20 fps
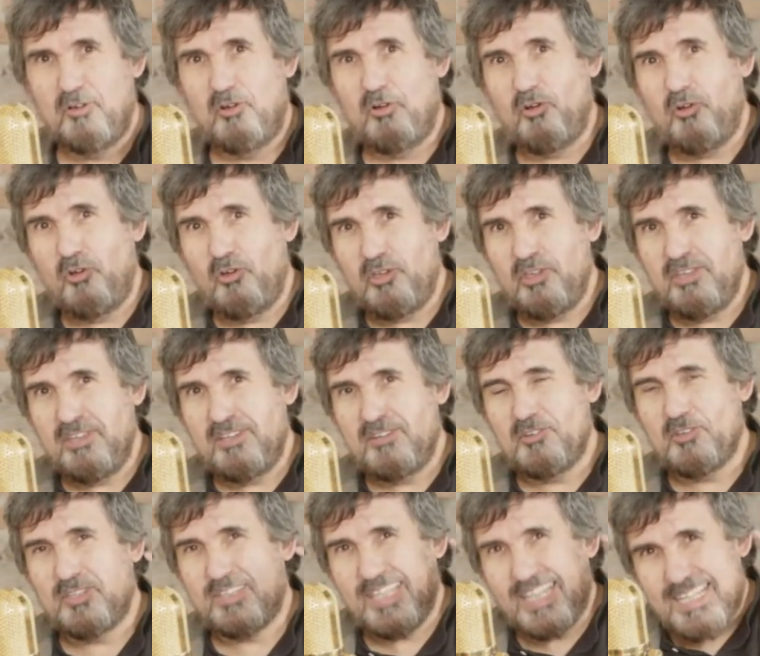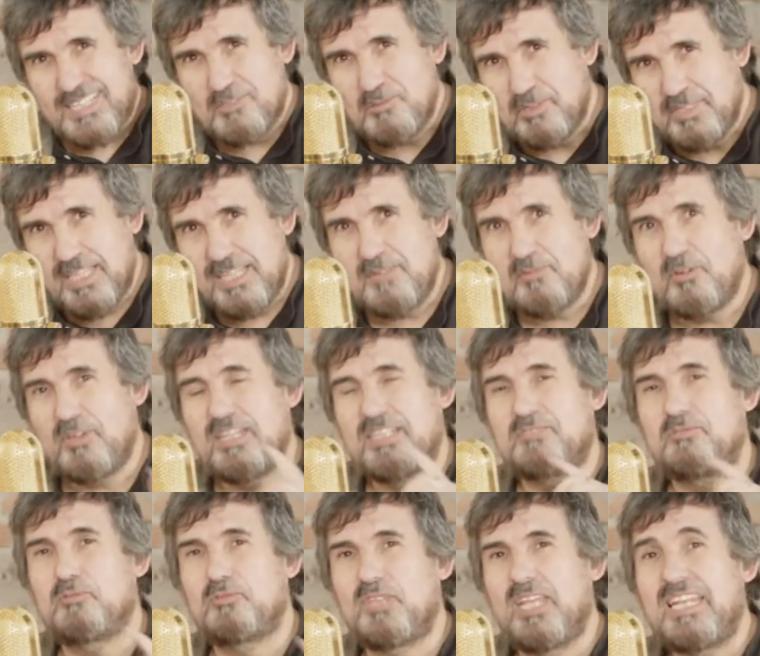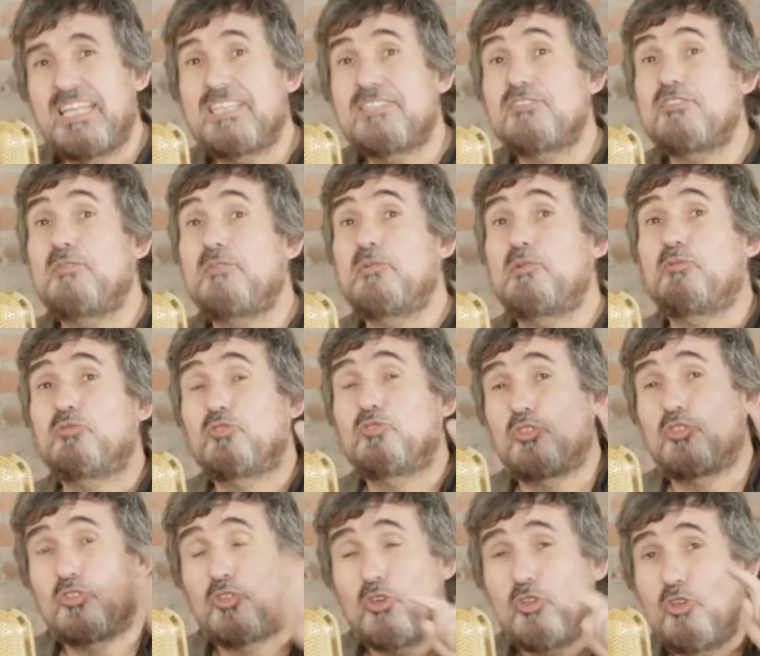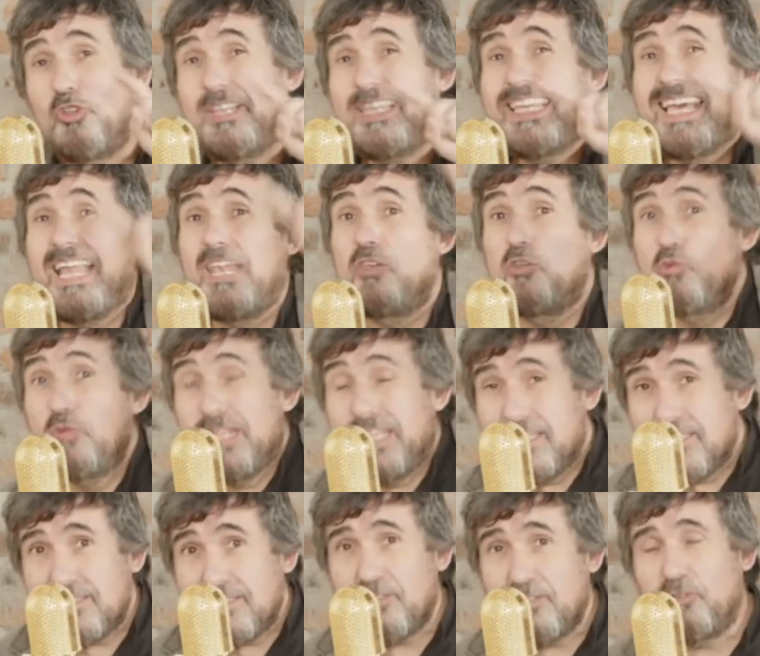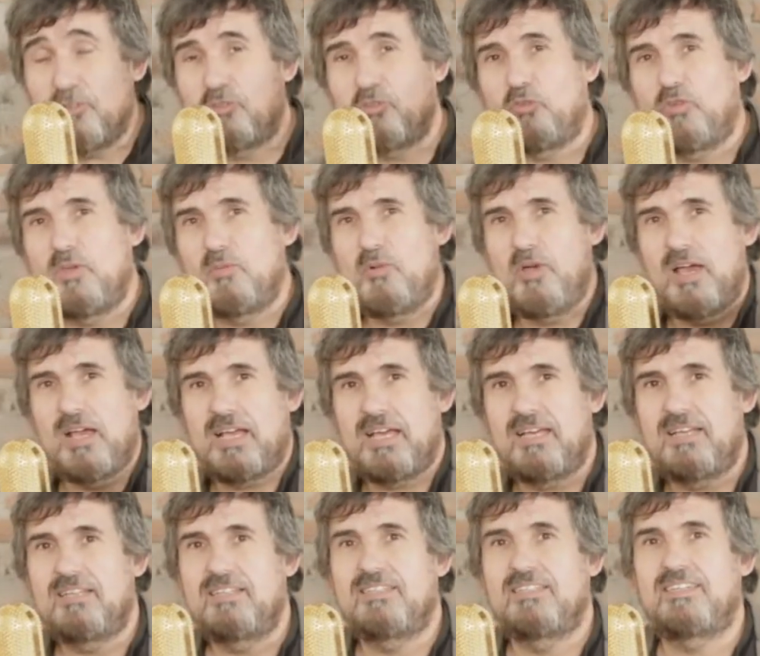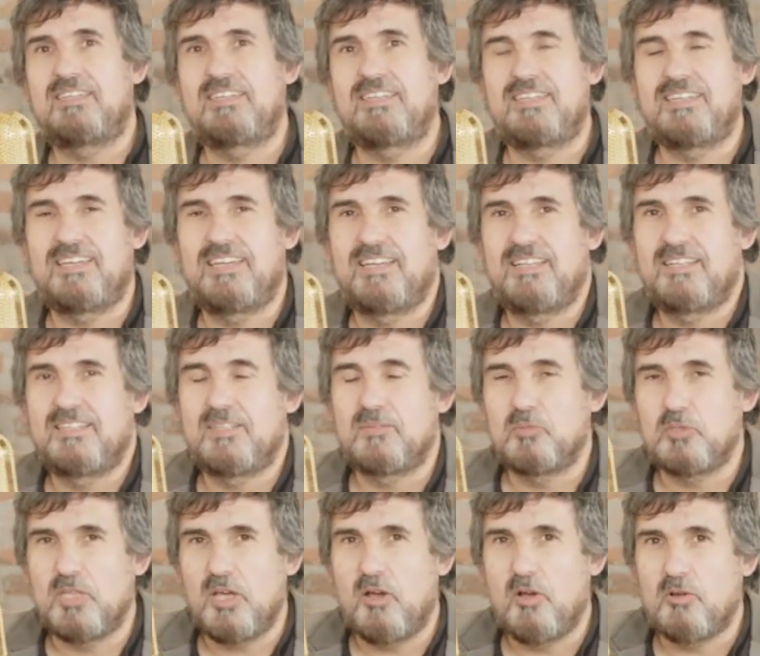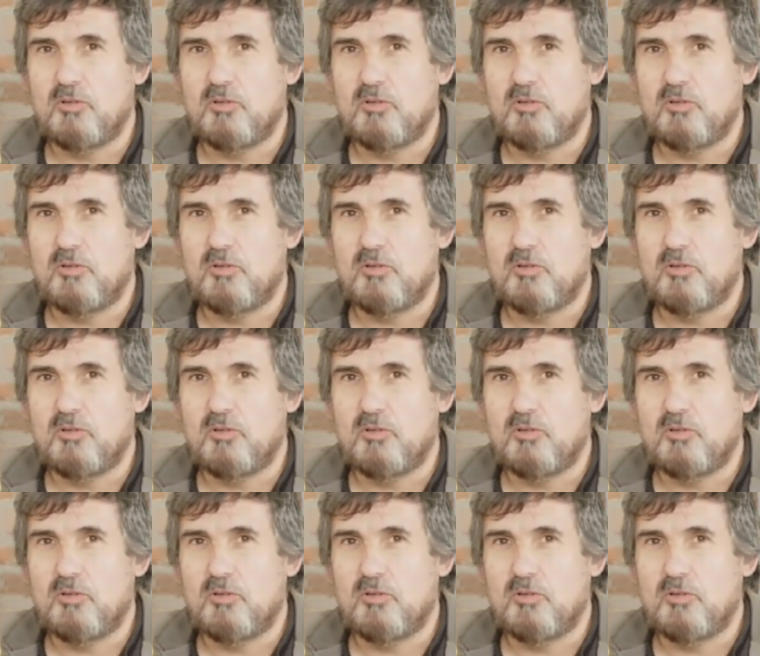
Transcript: Hoy no está la sultana porque la sultana ya se lo preguntó todo el día lunes, que lo tuvimos acá eh, al diputado